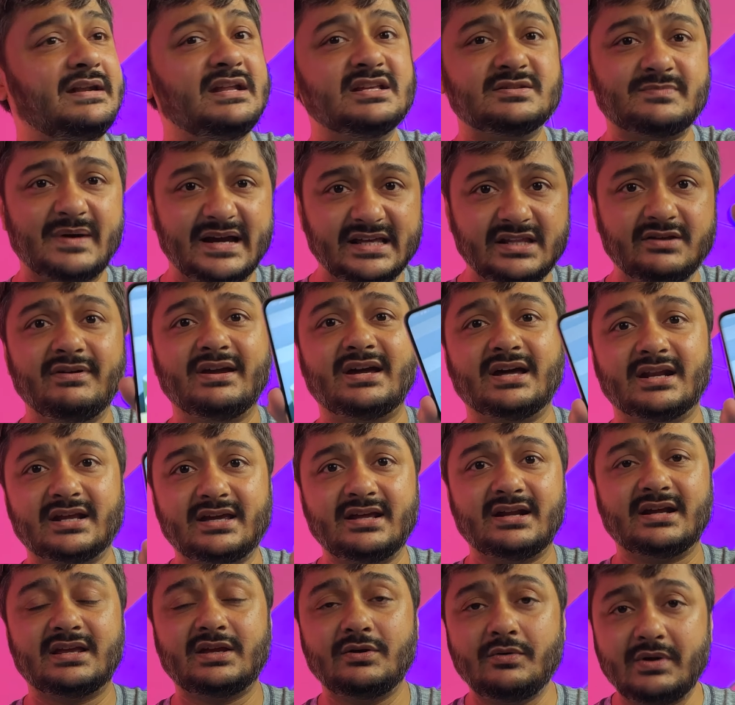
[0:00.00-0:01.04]
बाय द वे करके
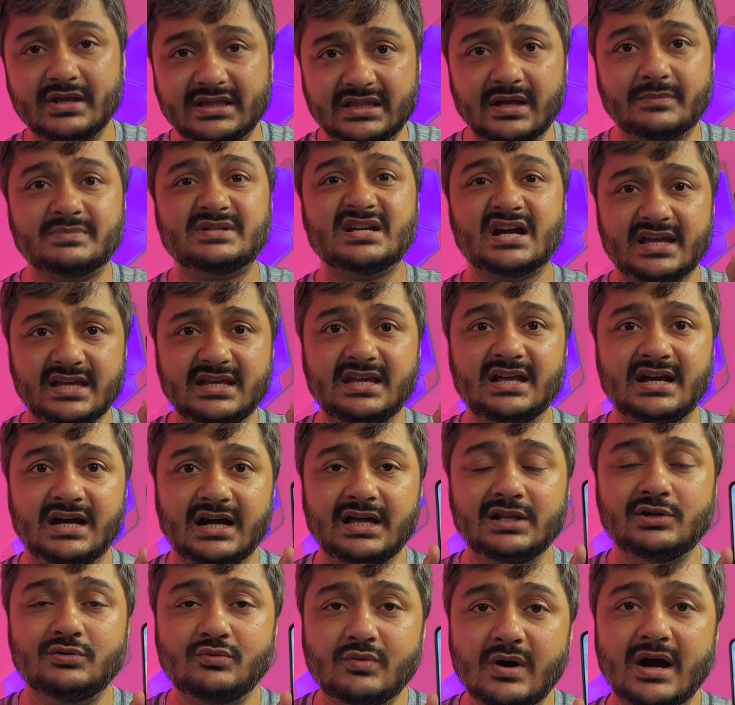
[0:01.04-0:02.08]
रखी हुई है तब जाके ये हाल
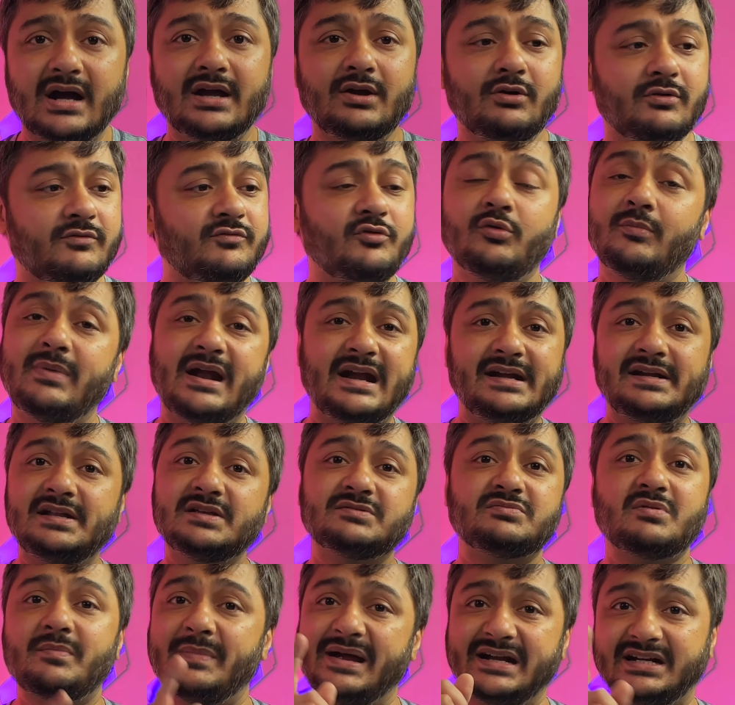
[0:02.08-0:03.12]
हुआ है और फुल ब्राइटनेस पे
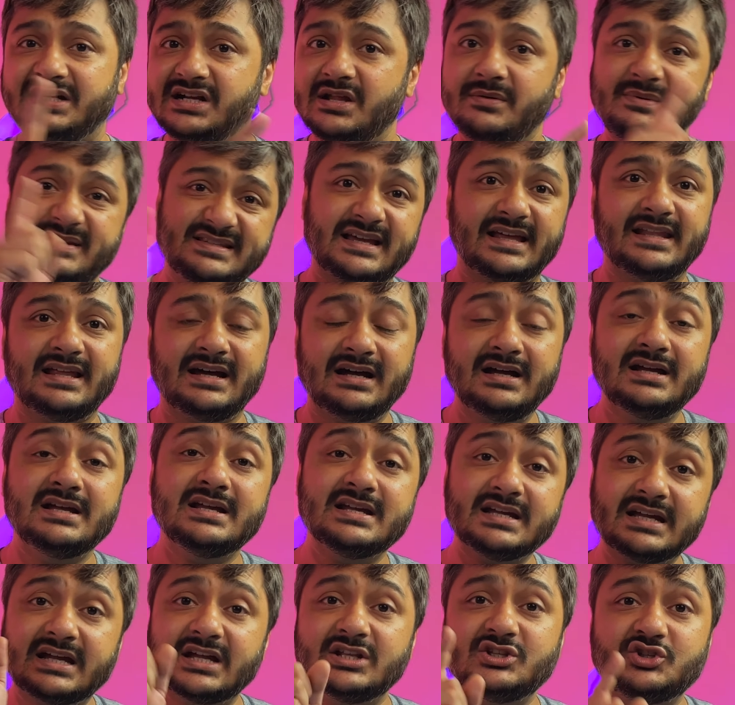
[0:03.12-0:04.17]
बैटरी भी ज़्यादा
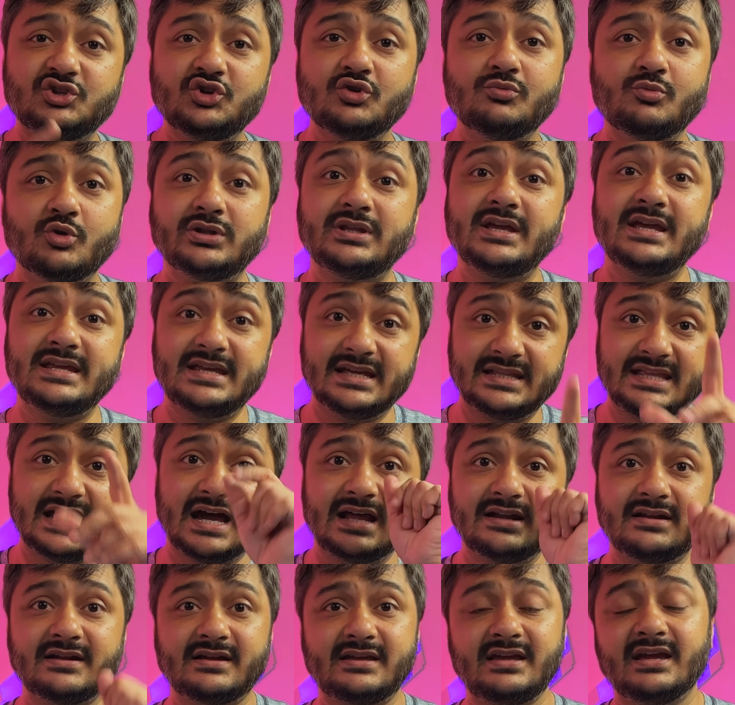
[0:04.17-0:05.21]
कंज्यूम होती है ये ध्यान
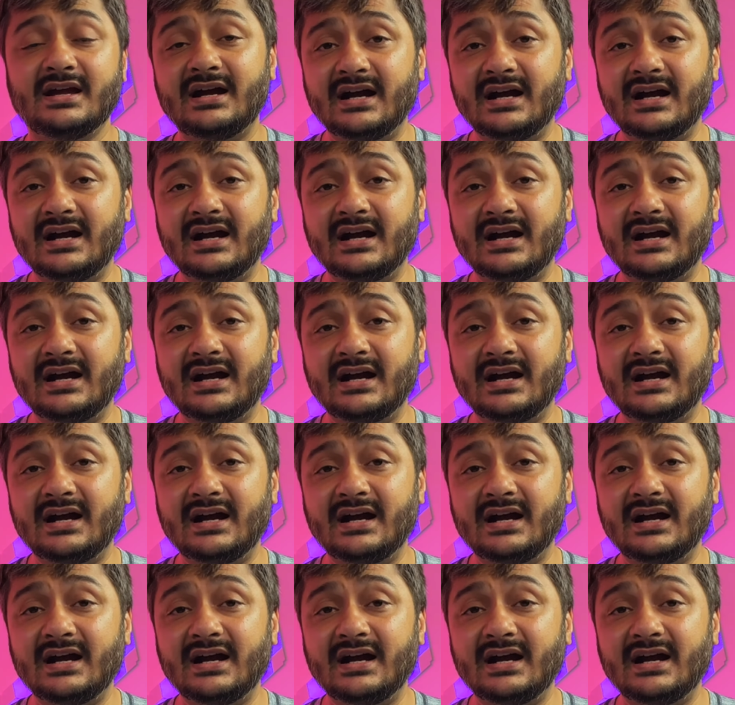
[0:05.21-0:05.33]
रखिएगा